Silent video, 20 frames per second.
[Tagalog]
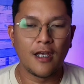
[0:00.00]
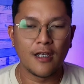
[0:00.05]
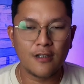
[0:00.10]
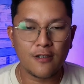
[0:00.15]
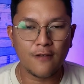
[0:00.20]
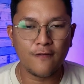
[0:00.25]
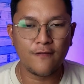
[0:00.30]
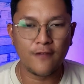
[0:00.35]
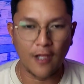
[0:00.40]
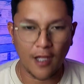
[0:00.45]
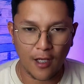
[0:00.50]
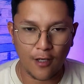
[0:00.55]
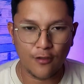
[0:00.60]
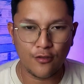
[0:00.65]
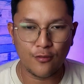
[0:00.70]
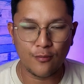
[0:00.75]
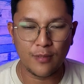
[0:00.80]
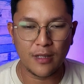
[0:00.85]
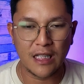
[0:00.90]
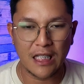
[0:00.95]
As of now,
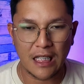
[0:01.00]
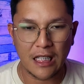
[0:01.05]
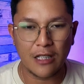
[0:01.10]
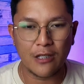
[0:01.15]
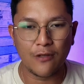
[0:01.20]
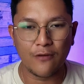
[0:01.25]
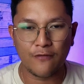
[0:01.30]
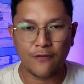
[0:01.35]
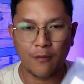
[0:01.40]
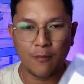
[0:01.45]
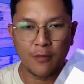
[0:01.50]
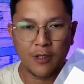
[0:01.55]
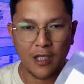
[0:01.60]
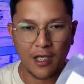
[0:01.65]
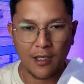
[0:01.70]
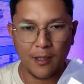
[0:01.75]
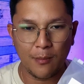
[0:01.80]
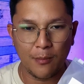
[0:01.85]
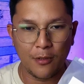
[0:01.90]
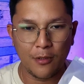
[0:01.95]
yung binili ko from
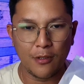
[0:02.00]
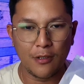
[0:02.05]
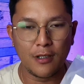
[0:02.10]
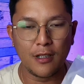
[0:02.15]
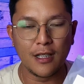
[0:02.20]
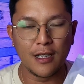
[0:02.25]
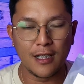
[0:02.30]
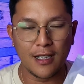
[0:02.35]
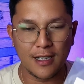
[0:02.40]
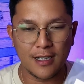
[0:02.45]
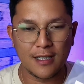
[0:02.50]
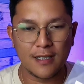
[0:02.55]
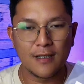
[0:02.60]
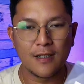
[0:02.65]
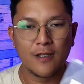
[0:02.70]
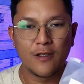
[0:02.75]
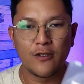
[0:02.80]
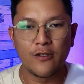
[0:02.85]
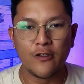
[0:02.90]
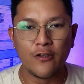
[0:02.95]
Cable
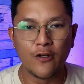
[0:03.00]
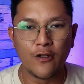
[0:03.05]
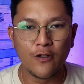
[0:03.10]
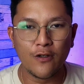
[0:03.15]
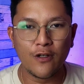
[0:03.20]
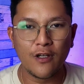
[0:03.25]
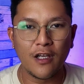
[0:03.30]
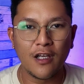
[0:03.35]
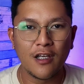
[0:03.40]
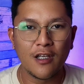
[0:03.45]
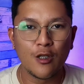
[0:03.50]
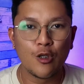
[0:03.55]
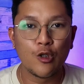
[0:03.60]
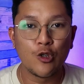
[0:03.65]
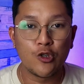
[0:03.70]
is yung